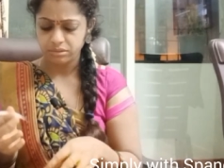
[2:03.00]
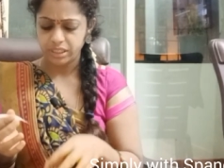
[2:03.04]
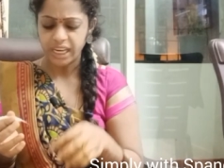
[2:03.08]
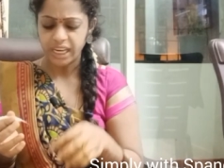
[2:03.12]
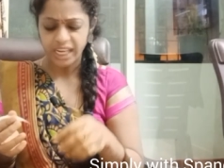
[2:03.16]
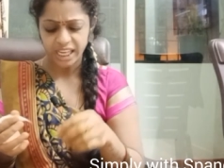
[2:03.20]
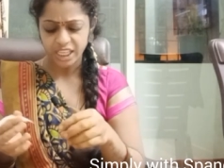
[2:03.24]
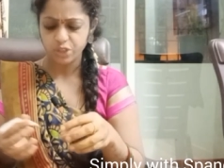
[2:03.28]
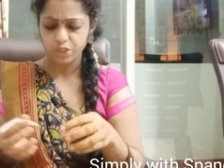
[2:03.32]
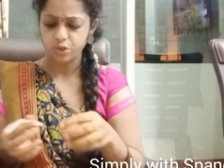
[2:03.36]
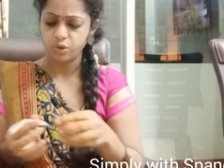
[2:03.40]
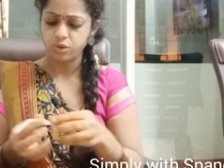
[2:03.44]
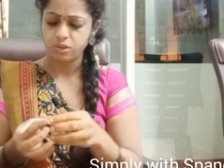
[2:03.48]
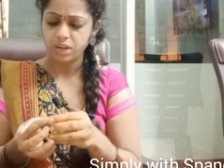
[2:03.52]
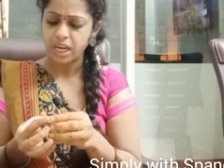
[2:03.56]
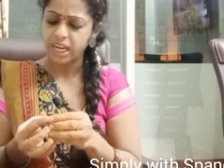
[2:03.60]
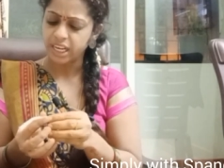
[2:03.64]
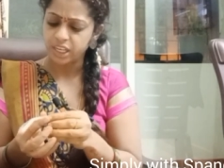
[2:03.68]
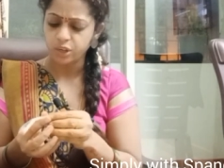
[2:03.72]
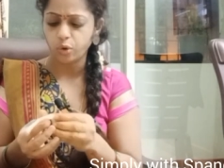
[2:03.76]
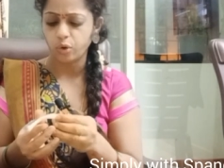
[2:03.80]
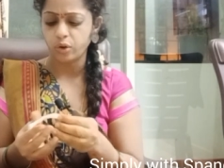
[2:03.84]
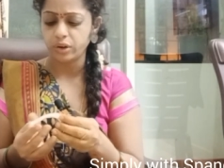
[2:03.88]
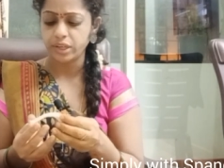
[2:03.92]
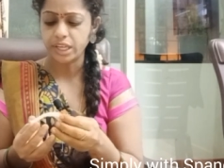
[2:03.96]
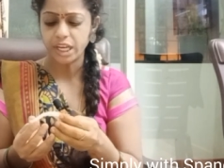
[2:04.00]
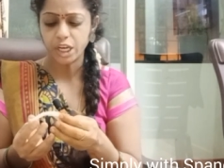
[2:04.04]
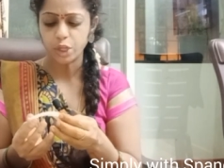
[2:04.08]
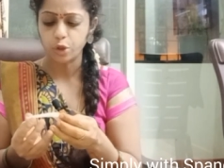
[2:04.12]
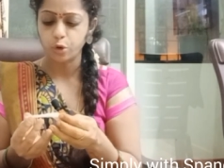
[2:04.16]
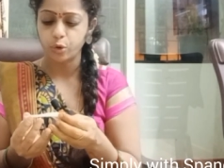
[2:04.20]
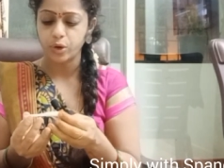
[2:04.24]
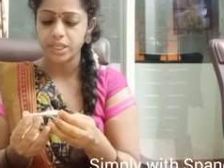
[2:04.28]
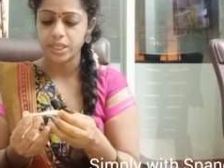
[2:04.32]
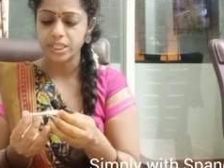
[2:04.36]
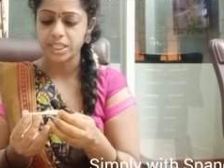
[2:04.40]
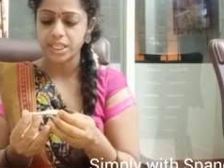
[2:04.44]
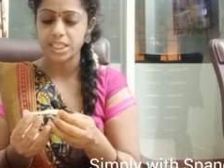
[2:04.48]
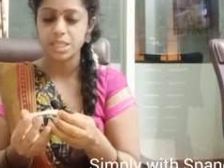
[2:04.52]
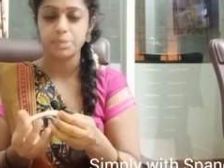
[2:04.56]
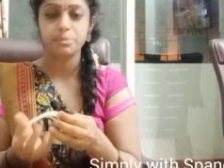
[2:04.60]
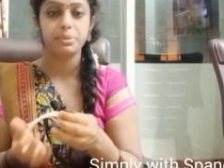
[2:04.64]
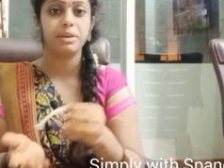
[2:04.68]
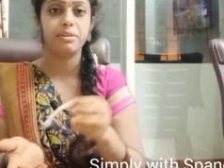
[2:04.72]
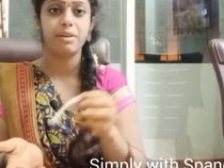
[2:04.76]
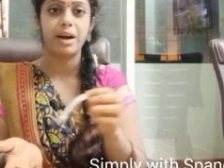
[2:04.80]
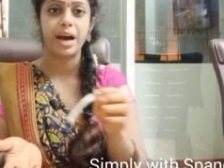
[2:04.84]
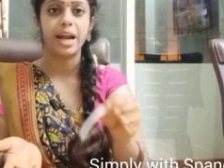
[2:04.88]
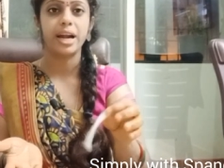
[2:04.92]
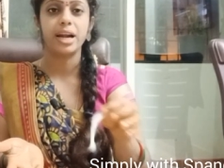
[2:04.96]
ఏడ్చో అలిగో ఏదో ఒకటి చేసి
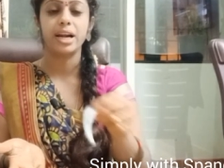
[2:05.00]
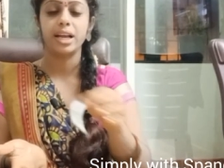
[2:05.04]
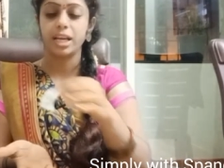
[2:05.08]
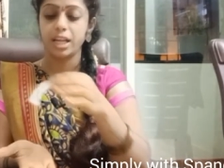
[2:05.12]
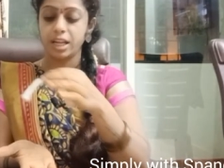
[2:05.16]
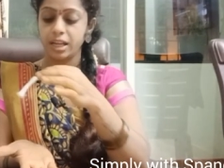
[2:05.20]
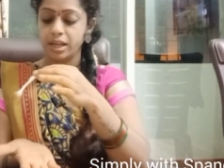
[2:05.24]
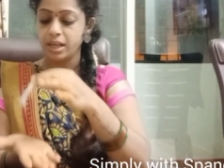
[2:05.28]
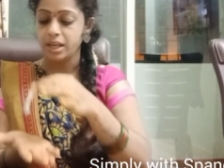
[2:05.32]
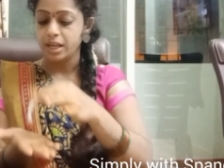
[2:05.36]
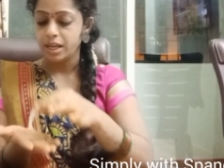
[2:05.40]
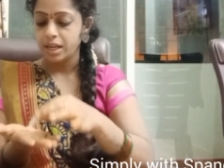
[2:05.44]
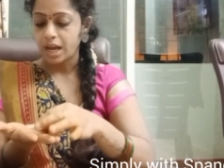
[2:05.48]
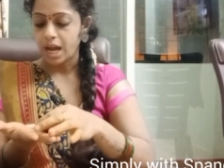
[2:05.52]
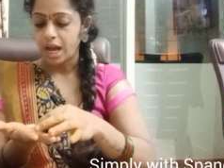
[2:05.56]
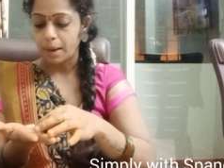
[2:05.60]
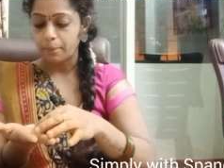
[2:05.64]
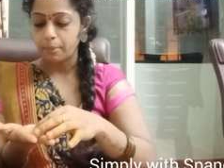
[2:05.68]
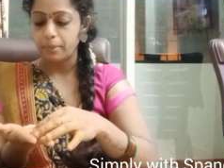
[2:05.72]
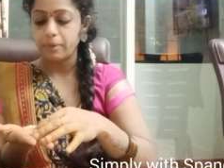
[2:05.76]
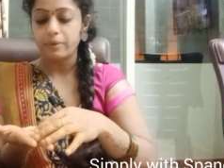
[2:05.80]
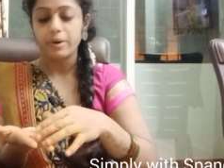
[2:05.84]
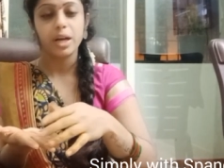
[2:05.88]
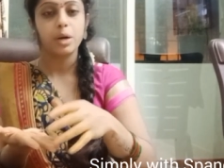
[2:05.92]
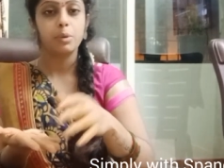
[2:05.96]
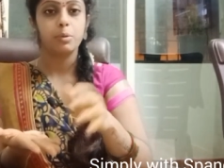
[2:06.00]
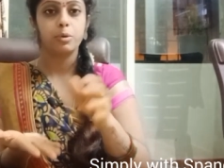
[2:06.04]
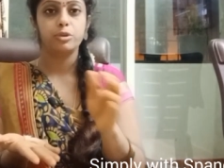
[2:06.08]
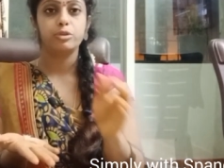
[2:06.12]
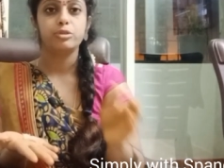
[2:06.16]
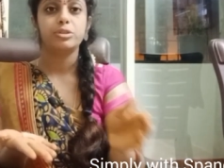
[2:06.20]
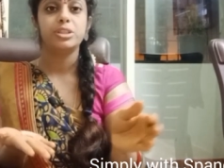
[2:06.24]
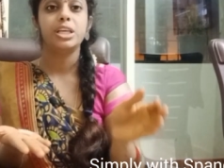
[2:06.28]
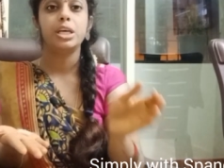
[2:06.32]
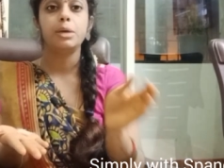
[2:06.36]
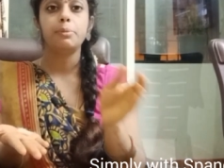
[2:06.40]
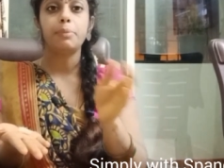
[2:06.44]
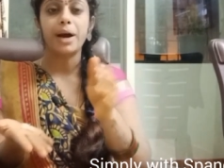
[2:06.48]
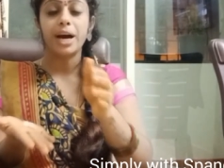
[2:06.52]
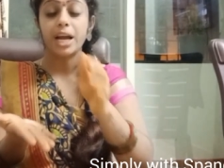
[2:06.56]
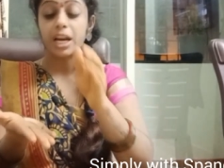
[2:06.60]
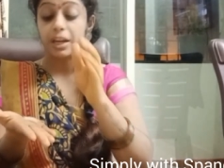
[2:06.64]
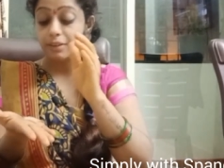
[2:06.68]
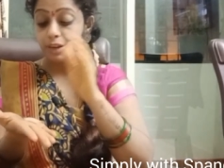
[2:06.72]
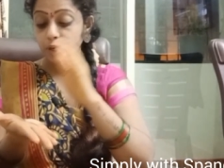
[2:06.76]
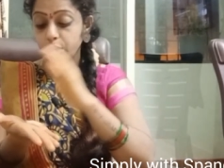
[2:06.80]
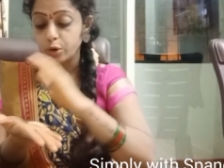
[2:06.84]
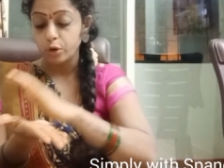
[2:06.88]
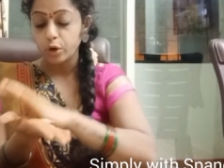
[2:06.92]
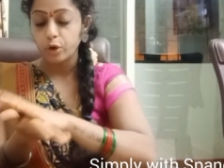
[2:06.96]
మీ వారిని అమ్మవారి ముందు దీపాల
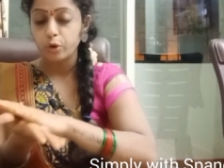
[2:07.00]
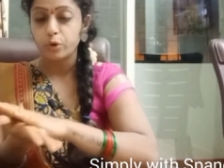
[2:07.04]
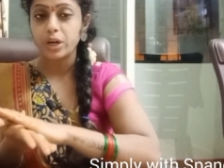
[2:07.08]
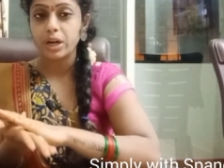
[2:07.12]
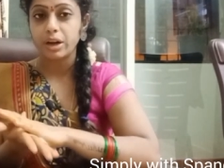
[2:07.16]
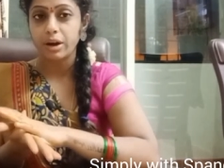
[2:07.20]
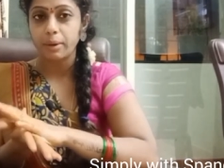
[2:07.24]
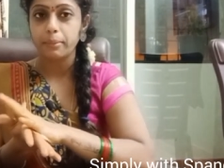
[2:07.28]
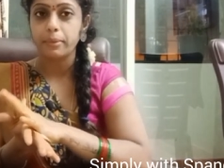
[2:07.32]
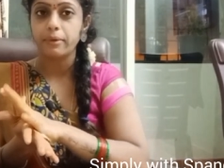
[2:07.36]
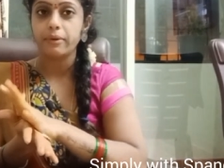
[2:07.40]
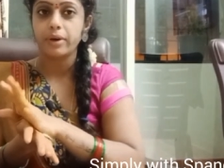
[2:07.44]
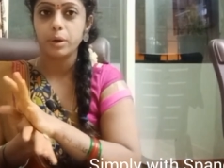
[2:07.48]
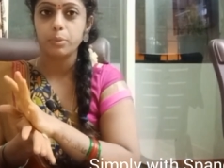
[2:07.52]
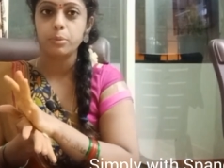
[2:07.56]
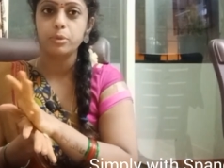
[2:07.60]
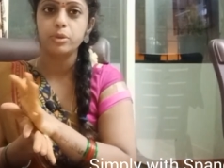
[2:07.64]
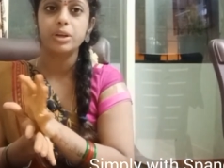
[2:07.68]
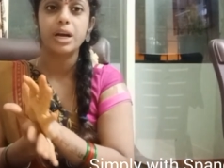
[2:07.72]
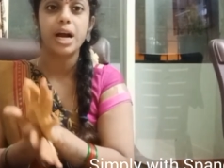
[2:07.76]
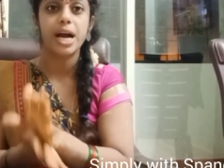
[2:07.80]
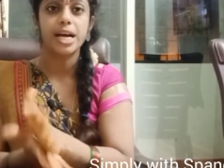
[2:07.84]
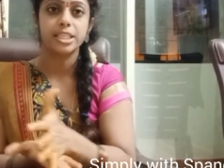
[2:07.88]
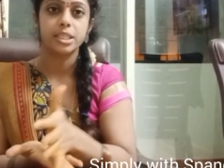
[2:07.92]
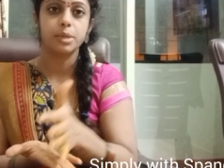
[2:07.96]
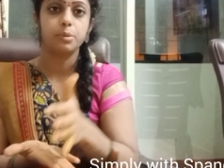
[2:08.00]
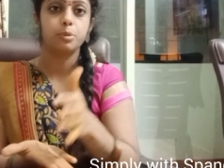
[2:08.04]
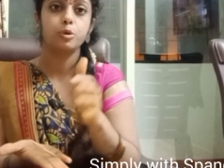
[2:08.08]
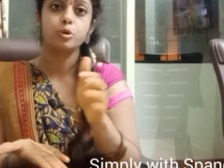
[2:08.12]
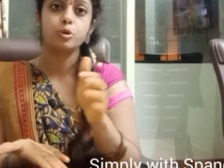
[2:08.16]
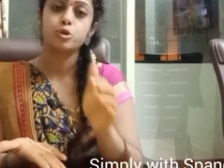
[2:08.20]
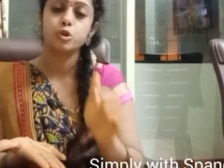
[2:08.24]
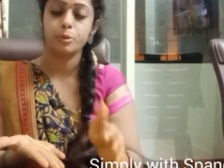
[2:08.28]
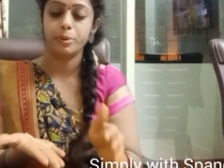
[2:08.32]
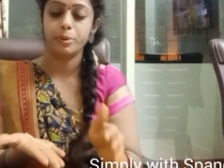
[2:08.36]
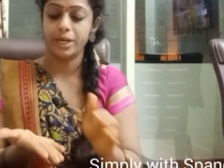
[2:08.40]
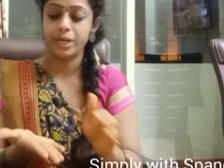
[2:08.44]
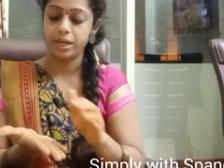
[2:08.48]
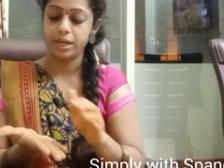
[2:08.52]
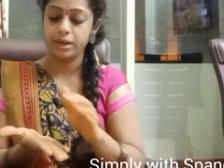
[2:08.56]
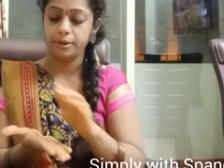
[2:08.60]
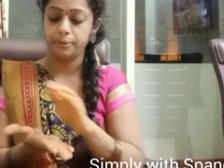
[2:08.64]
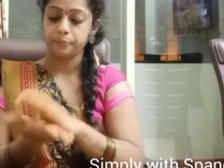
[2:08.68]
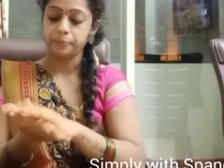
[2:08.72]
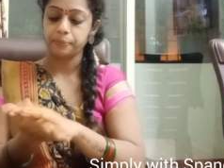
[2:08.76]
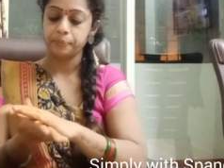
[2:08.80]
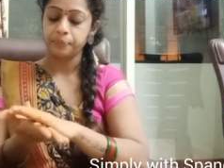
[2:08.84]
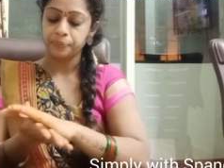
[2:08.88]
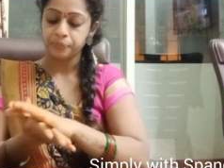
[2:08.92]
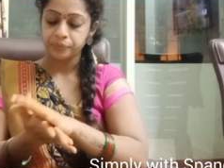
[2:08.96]
వెలుగులో ఉన్న అమ్మవారి ముందు కాసేపు కూర్చోబెట్టండి
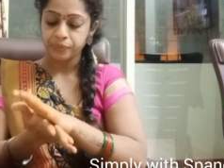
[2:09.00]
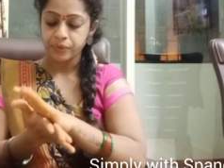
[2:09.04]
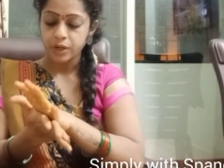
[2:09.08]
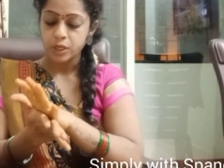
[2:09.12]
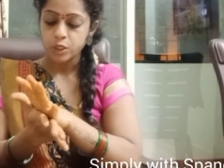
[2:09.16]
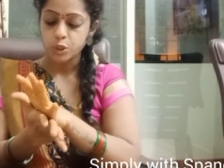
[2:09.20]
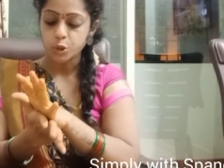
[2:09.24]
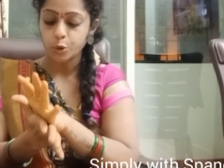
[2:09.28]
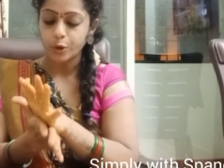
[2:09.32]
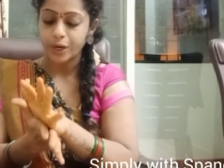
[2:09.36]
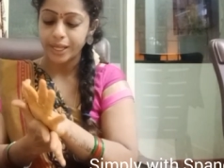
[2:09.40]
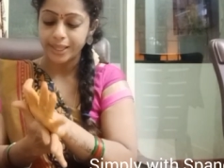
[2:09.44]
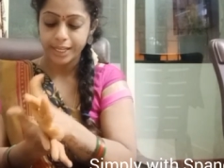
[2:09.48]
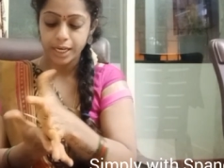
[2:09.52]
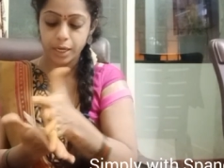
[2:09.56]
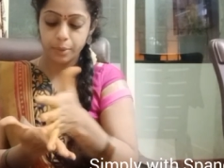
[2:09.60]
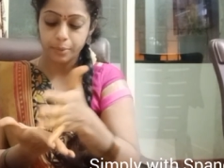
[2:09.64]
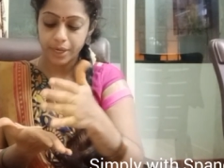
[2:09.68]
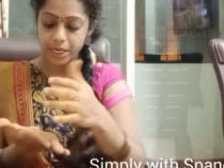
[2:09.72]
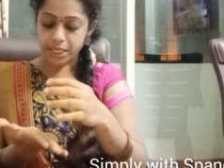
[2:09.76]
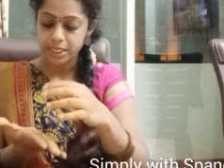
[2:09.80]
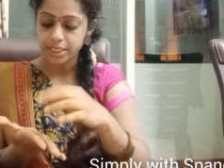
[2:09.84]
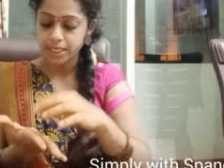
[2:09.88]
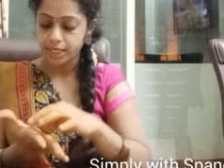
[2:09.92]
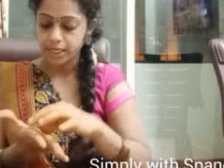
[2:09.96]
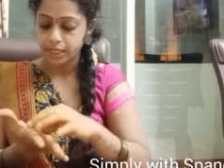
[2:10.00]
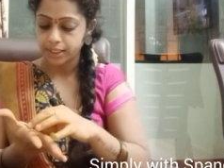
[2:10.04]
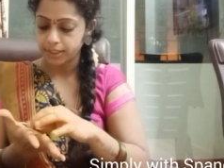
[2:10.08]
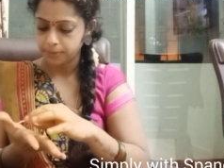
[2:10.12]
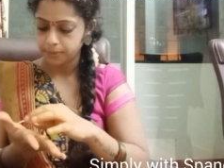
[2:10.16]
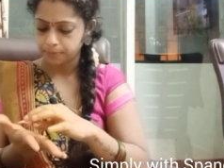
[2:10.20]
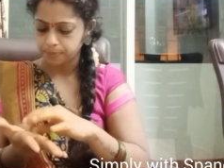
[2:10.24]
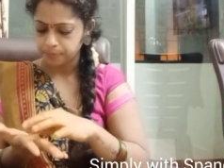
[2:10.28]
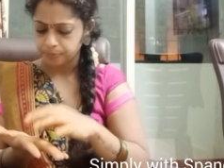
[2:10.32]
సో అదన్నమాట సంగతి